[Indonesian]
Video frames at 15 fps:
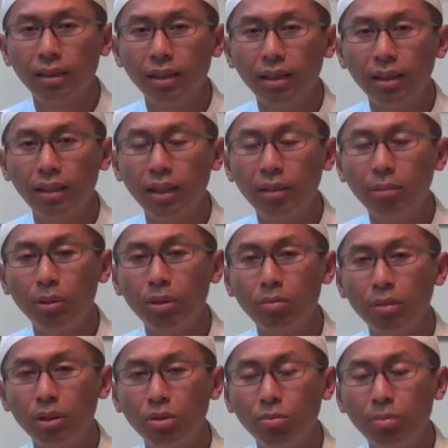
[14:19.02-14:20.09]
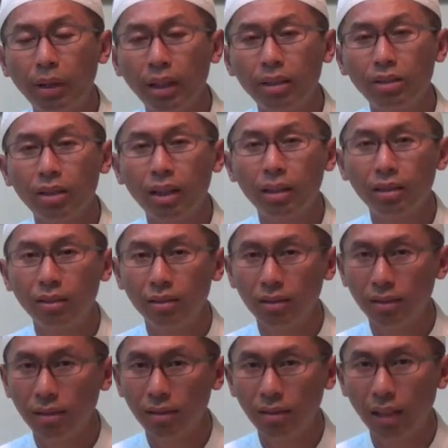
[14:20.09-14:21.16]
uh, dan belum menjumpai syahid
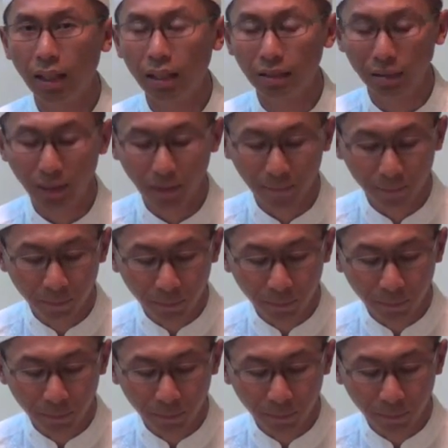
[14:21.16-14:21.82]
di jalannya.